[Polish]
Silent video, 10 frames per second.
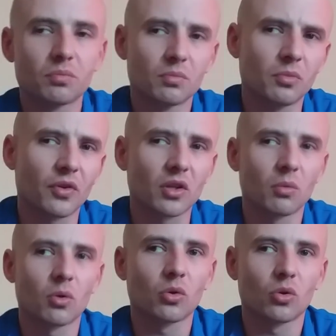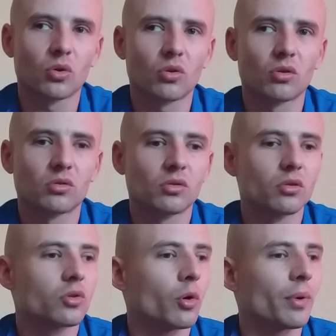bo wiadomo, no,
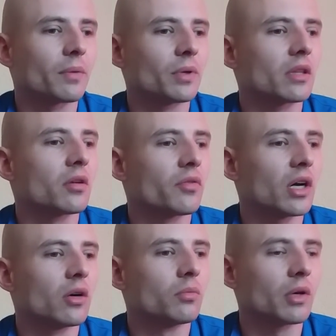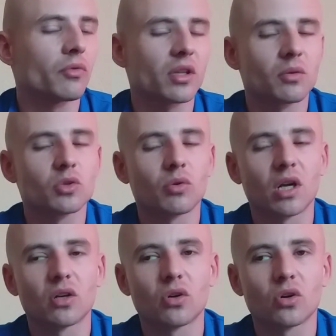chłopak pracował, miał własną
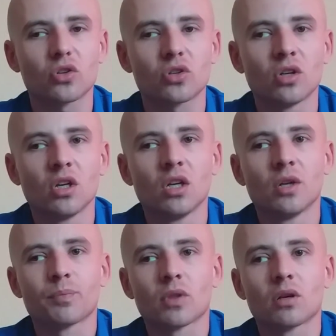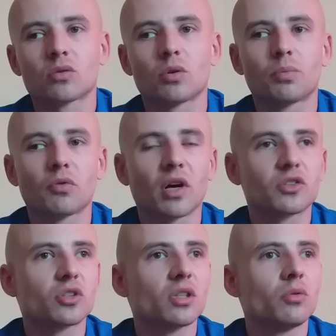działalność, którą
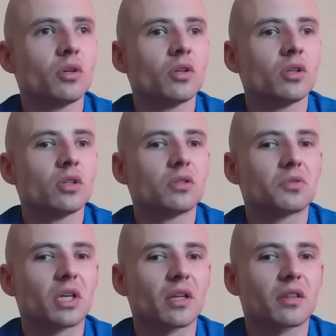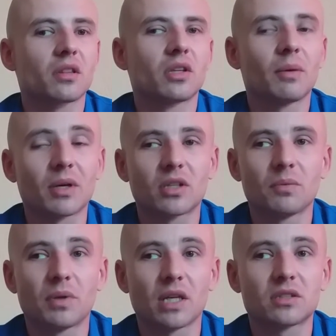prowadził, teraz nie ma tej
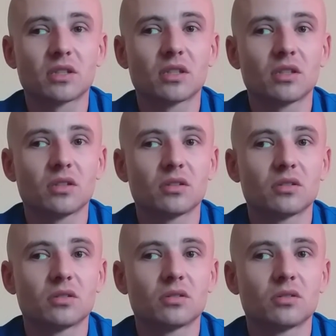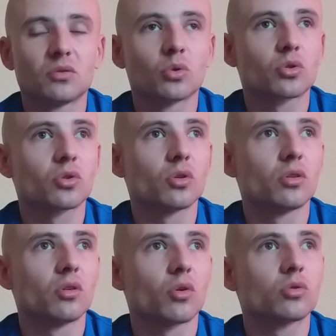pracy już
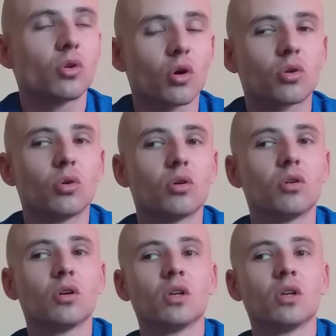od roku,